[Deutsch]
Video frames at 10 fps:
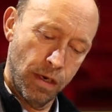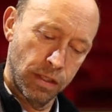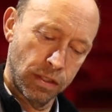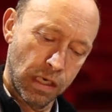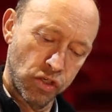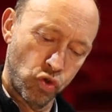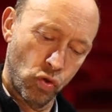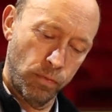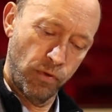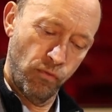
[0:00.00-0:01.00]
Hans
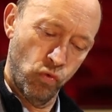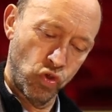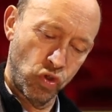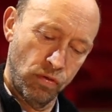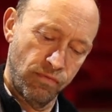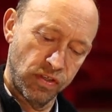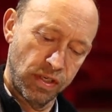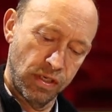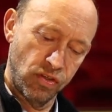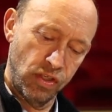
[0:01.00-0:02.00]
Castorp wusste,
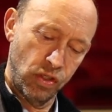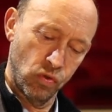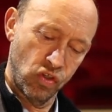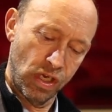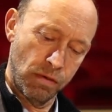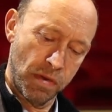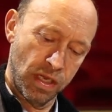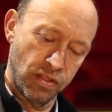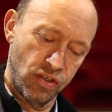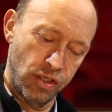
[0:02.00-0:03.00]
was er sich und seinem
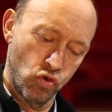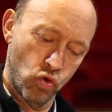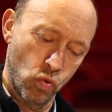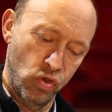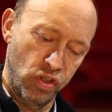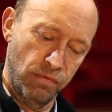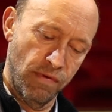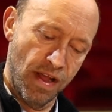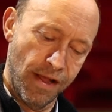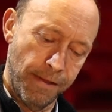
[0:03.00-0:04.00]
Ansehen schuldig
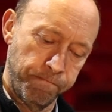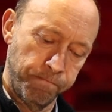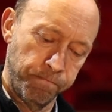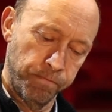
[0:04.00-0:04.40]
war.